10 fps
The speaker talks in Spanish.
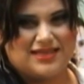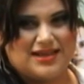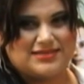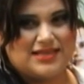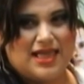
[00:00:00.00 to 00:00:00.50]

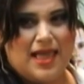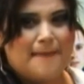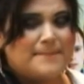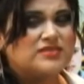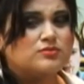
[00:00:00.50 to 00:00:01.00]
planteles,
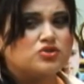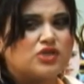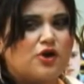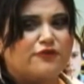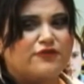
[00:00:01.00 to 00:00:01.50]

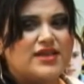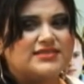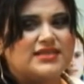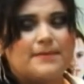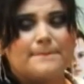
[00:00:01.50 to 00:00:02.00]
mismos que
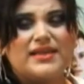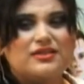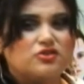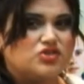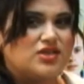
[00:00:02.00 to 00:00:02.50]
ofrecen
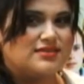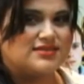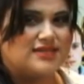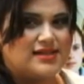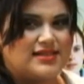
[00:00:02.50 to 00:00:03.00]

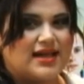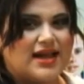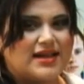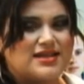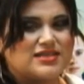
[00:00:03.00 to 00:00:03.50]
1.230
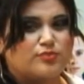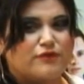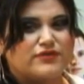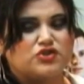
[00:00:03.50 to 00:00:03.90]
carreras